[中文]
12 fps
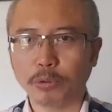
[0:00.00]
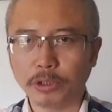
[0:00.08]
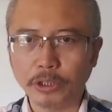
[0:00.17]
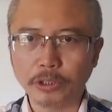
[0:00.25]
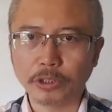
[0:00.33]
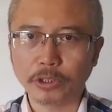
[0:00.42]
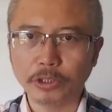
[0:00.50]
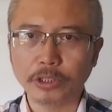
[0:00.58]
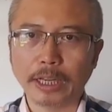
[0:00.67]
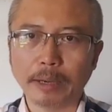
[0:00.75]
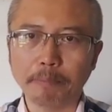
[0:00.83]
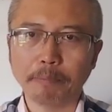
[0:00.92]
甚至是
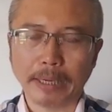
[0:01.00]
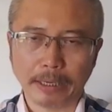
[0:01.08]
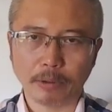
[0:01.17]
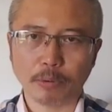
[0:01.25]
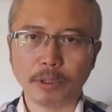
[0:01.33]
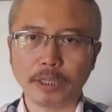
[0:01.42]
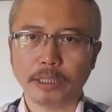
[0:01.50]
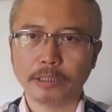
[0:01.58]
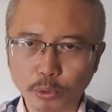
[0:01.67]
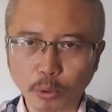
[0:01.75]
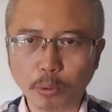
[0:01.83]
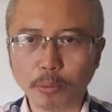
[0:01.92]
连美国的
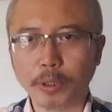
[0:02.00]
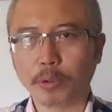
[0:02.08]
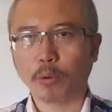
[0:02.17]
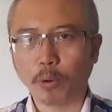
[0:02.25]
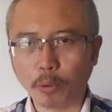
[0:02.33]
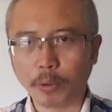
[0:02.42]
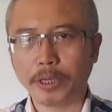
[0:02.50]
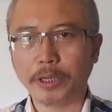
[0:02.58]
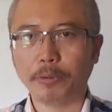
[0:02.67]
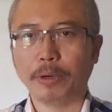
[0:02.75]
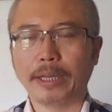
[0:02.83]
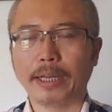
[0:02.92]
多位国会议
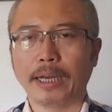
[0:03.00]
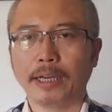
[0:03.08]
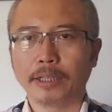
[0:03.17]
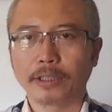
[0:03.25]
员呢，